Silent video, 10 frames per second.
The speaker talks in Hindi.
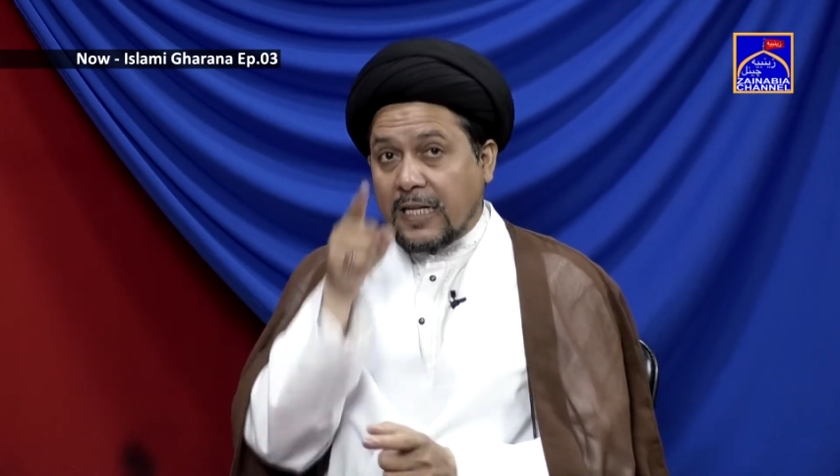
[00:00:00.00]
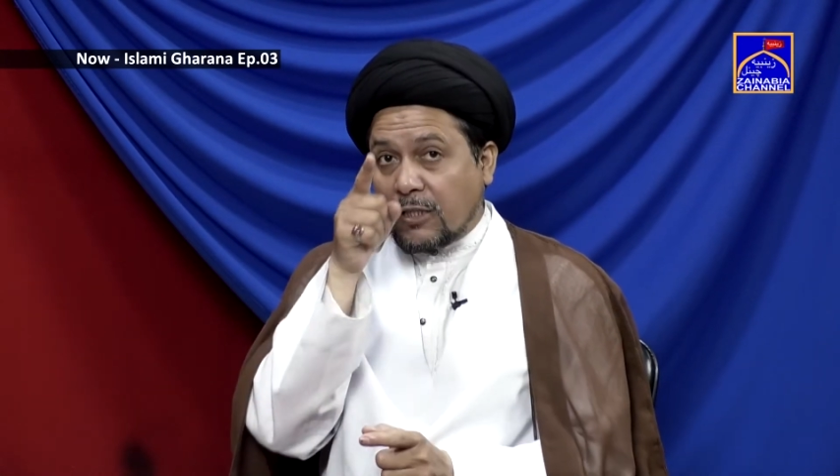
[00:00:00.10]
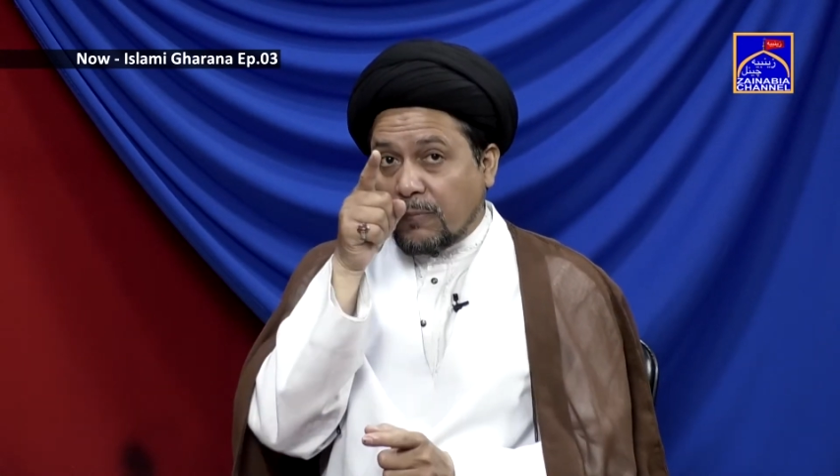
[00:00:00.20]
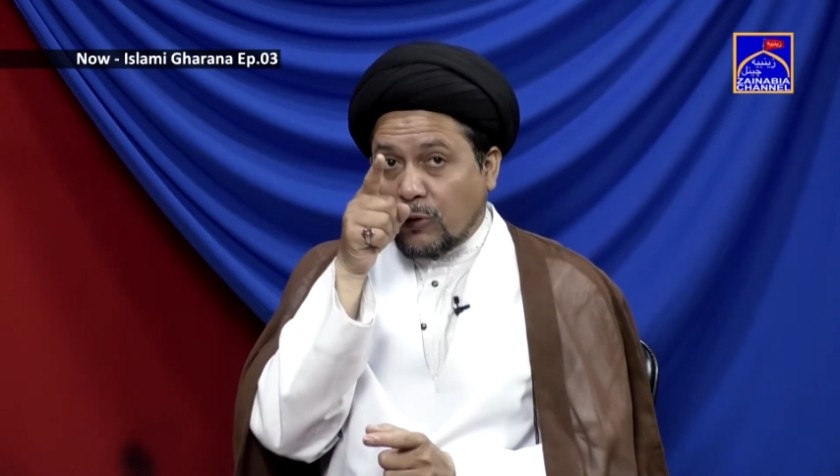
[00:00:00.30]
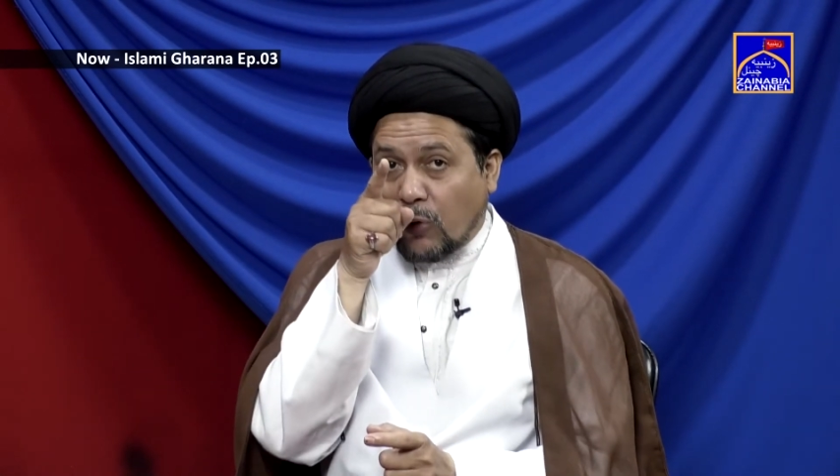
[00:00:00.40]

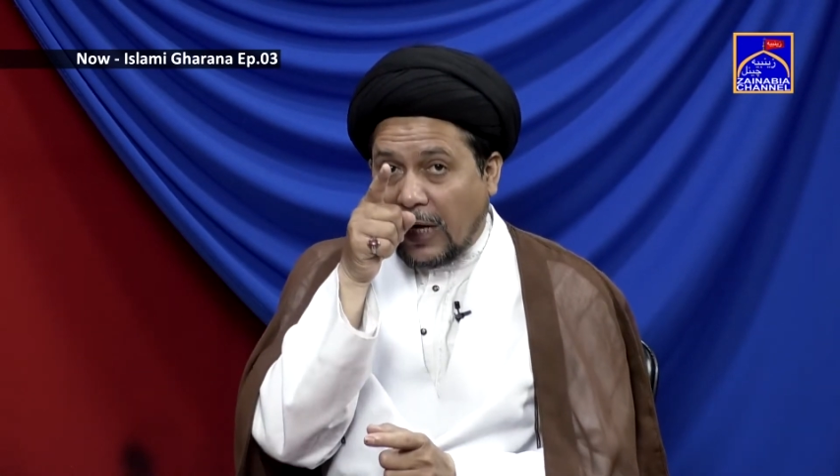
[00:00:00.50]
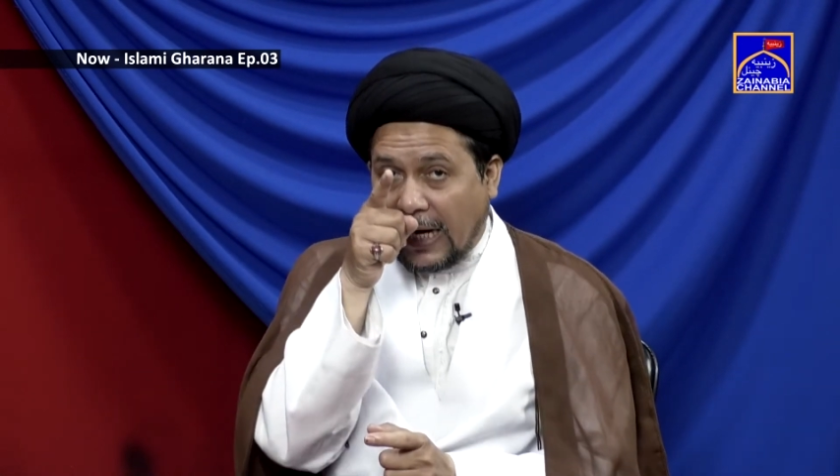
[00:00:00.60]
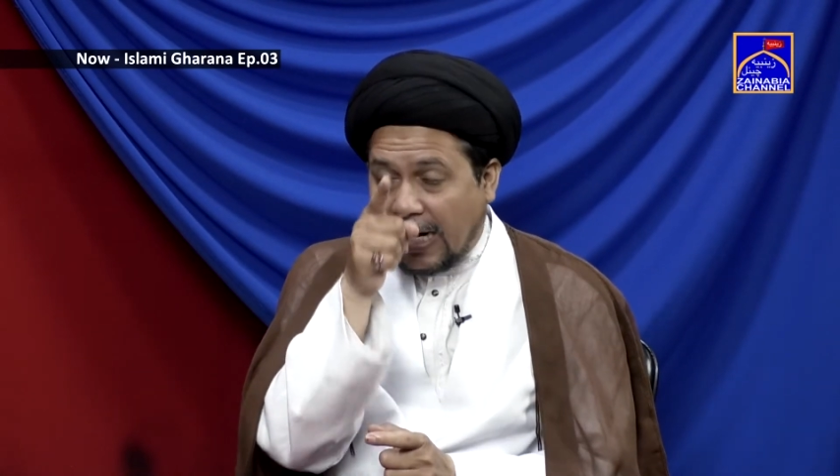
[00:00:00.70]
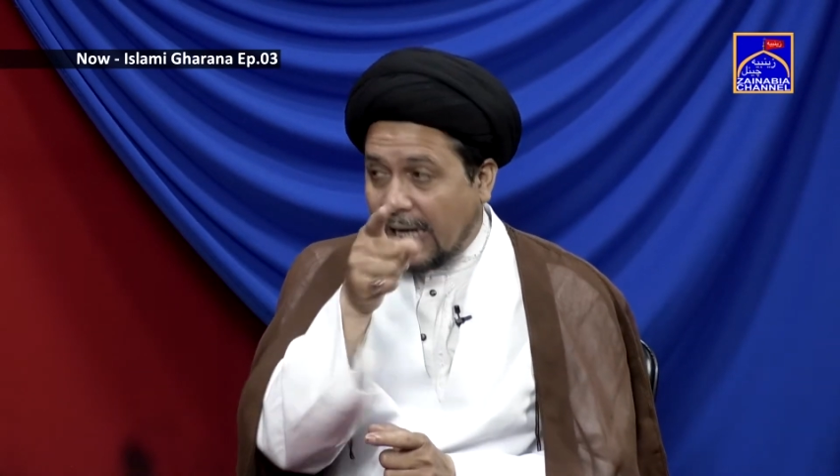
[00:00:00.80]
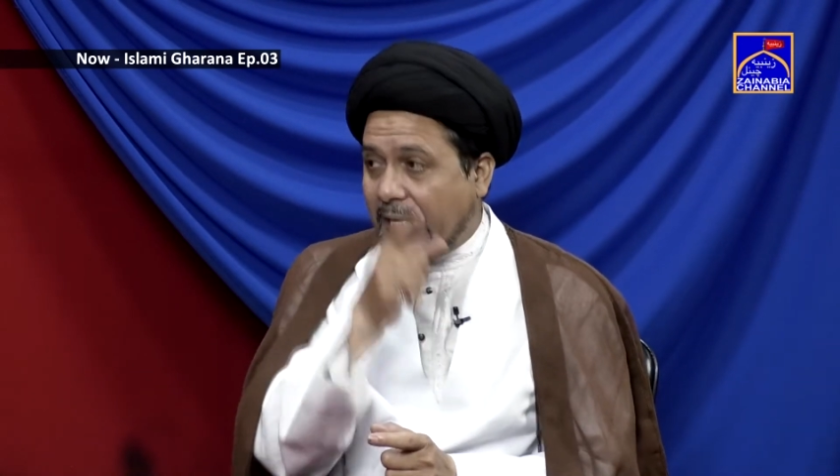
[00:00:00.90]
इसमें जो
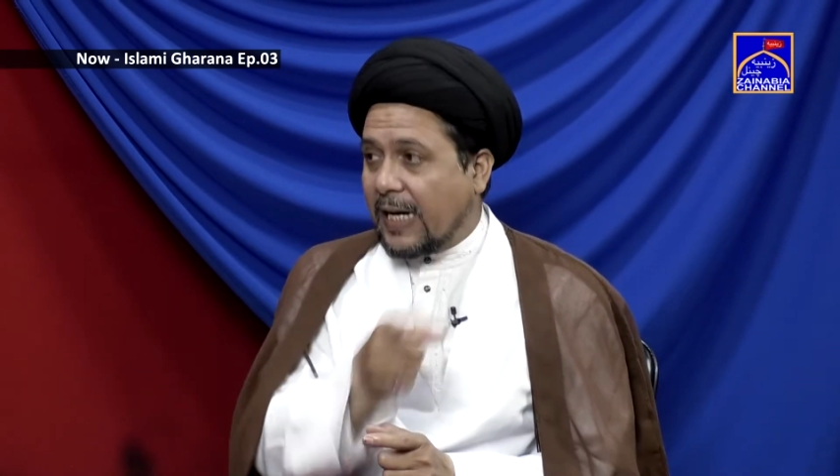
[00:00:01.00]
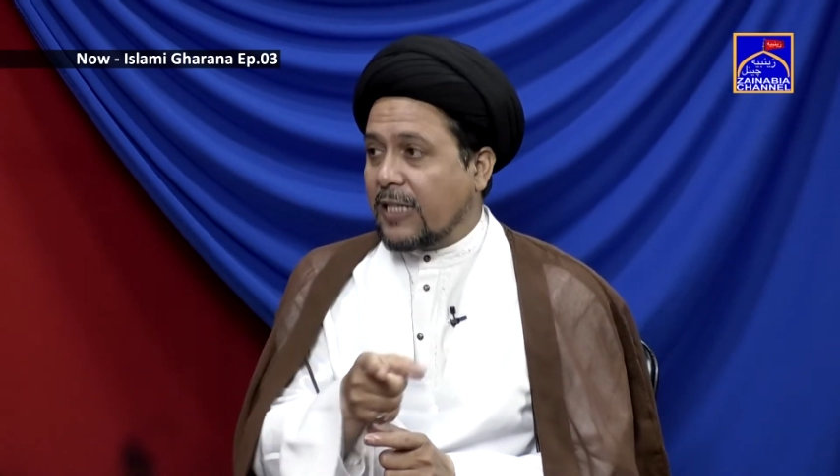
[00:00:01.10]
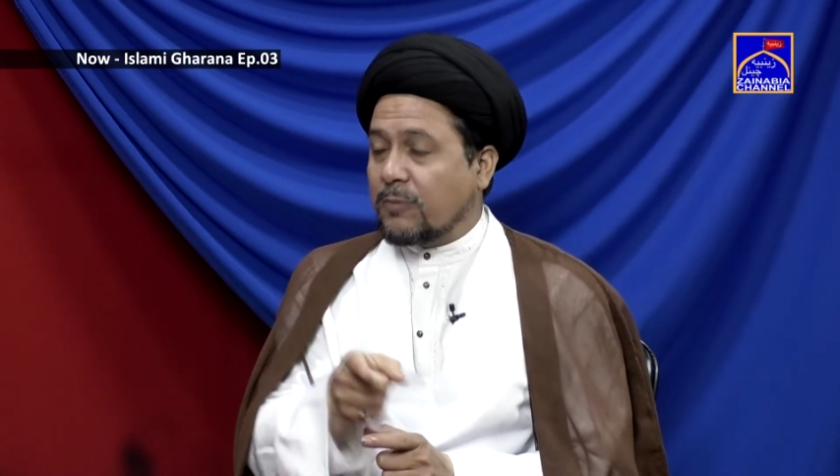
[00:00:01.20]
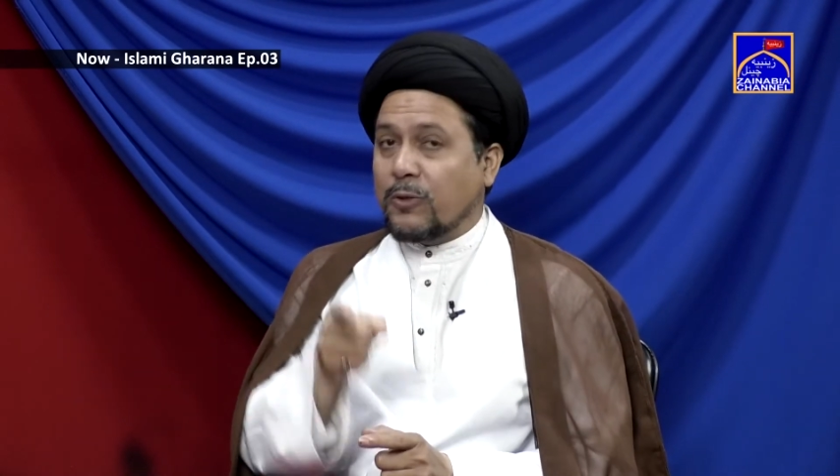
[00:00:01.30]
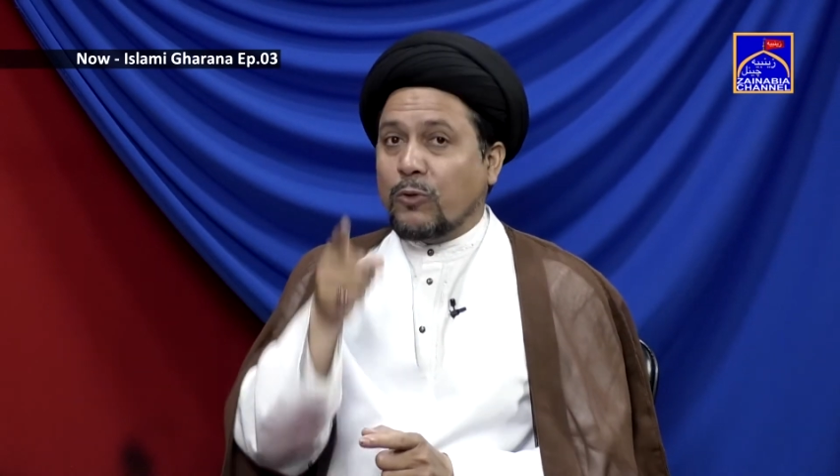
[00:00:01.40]
आ रहा है इसमें